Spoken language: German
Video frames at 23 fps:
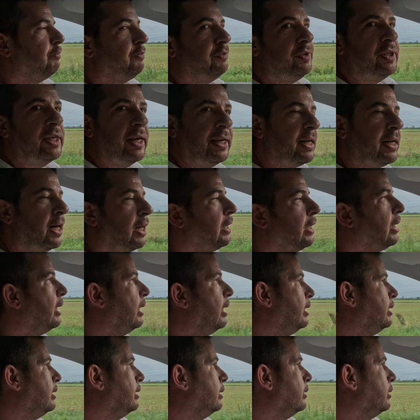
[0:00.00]
vier Jahre
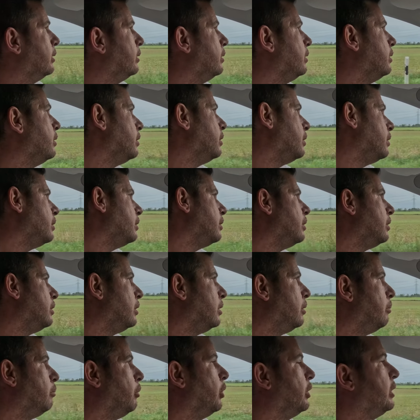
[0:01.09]

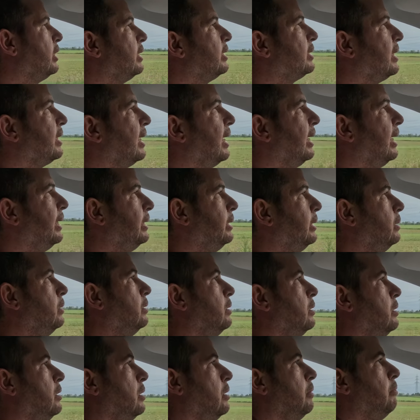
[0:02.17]
alten Model 3.
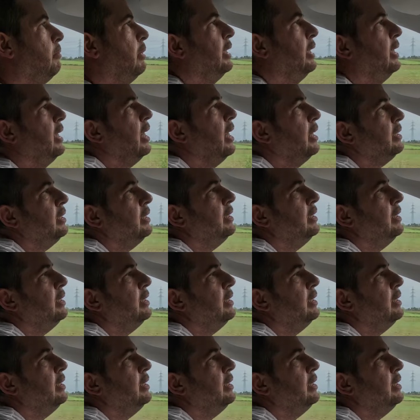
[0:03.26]
Man hat